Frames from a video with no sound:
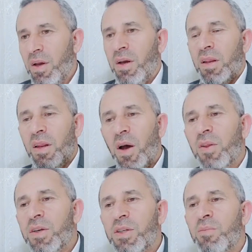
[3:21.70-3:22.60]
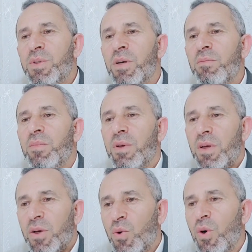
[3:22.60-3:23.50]
ناخذ السمسم
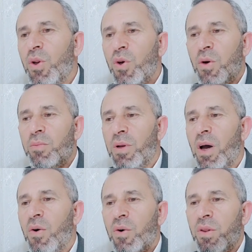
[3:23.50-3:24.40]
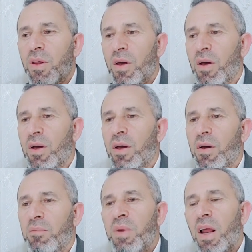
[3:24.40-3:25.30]
كل يوم ناخذ آه،
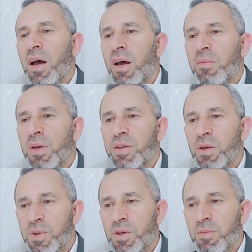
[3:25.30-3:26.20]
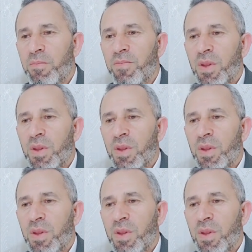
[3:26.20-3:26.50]
ملعقة من السمسم